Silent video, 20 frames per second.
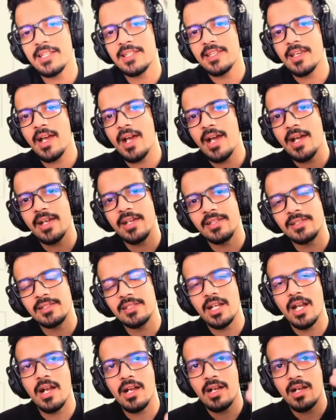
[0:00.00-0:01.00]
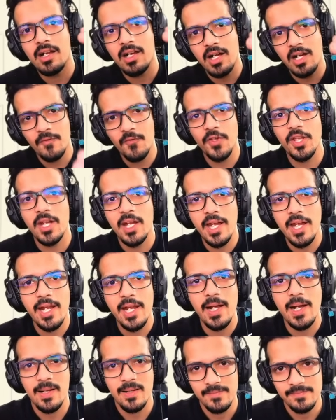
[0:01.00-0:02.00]
क्या इतना काफी
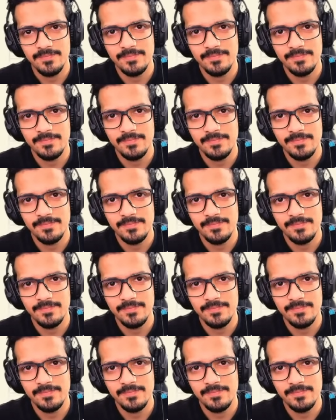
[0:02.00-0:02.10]
रहेगा